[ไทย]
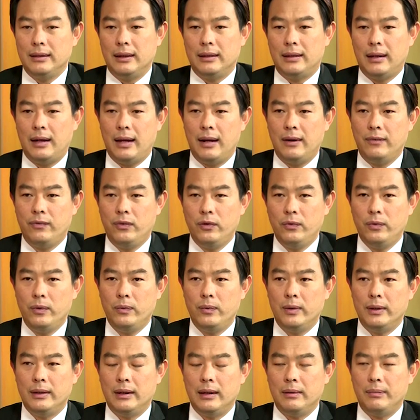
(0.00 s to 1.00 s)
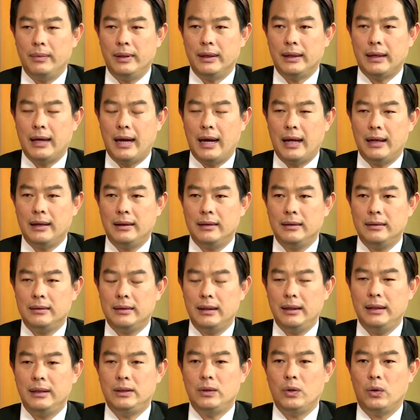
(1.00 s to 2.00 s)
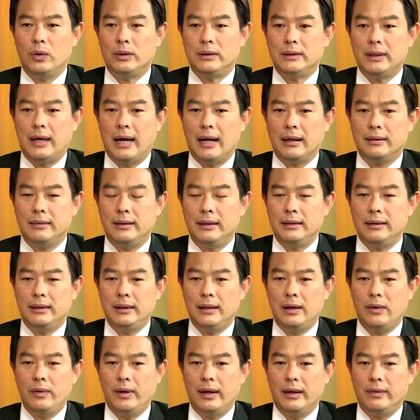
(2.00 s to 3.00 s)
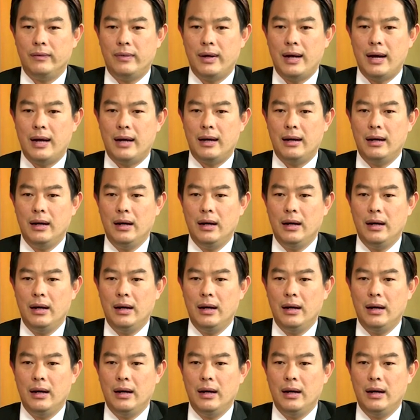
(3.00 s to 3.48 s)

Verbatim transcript: แต่ Thailand Food Forward เนี่ยเป็นการตีโจทย์จากสิ่งที่เราเห็นว่า